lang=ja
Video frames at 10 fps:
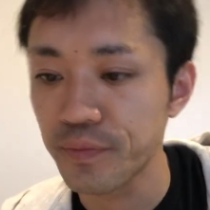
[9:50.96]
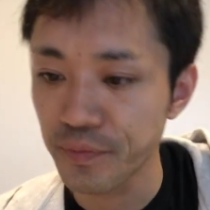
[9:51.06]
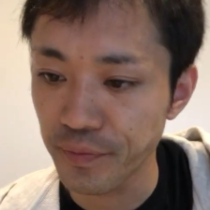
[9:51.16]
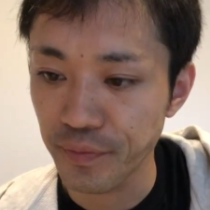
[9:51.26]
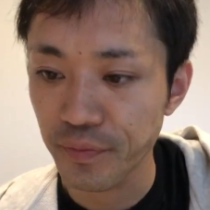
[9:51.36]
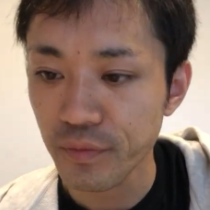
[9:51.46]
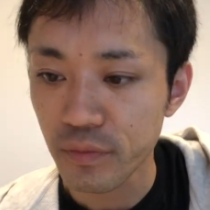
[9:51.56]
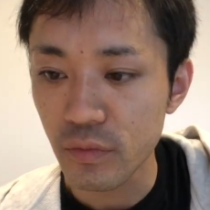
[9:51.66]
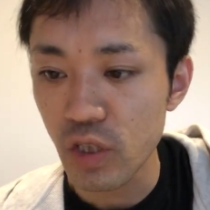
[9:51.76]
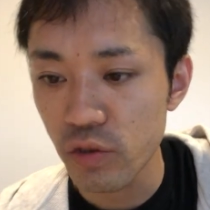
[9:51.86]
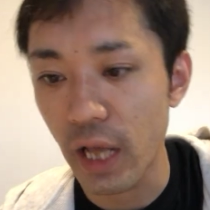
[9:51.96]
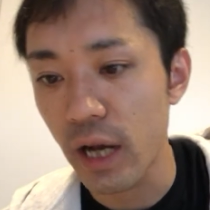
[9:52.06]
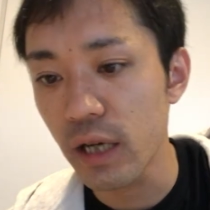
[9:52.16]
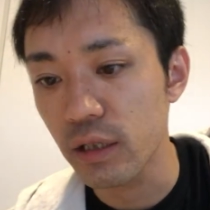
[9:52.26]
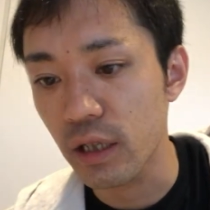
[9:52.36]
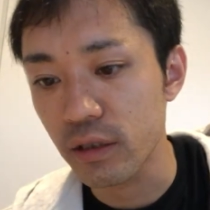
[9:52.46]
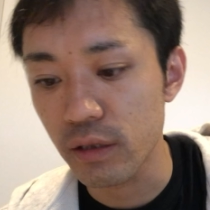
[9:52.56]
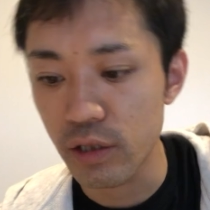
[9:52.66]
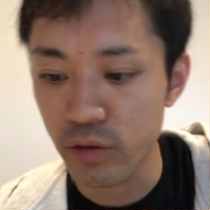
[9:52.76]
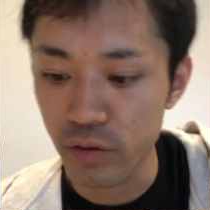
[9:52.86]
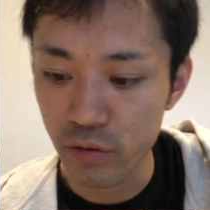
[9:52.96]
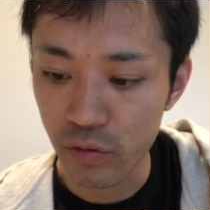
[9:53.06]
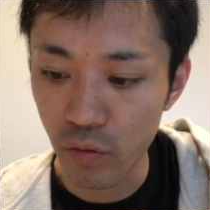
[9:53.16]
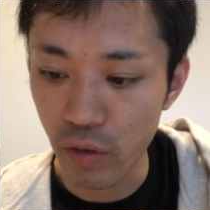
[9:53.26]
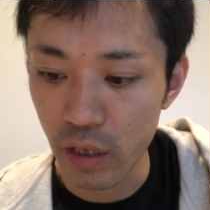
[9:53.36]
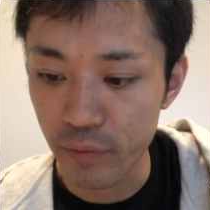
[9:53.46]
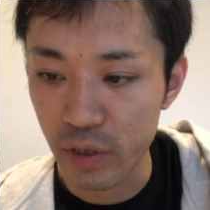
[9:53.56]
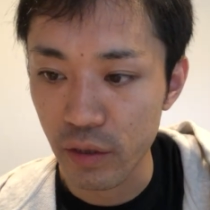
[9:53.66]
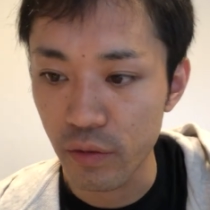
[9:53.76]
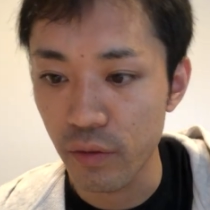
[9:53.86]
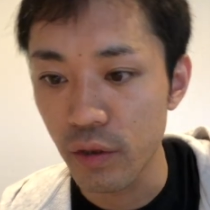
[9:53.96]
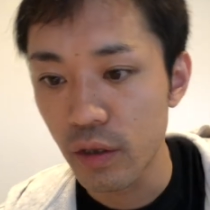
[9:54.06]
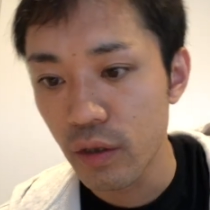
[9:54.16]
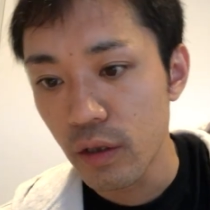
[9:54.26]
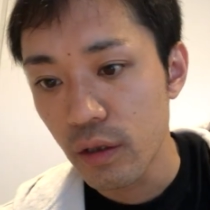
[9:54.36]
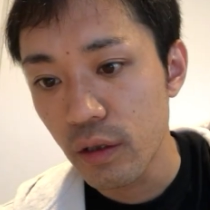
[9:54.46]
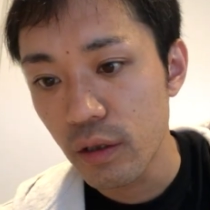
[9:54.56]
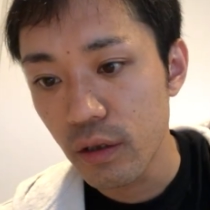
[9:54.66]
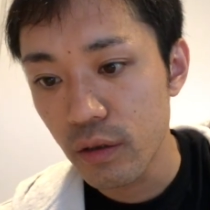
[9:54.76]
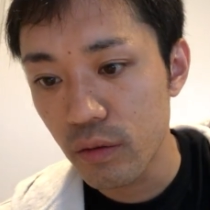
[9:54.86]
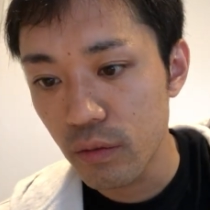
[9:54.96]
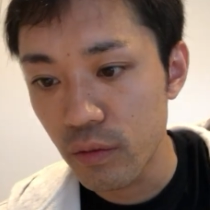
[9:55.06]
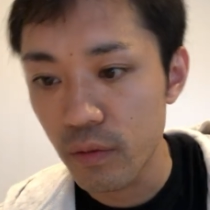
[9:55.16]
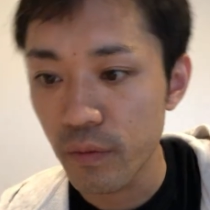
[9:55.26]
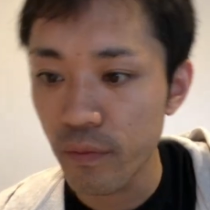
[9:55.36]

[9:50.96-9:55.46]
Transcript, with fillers: うん、長いんで割愛するところはありますけどえっ、ー、と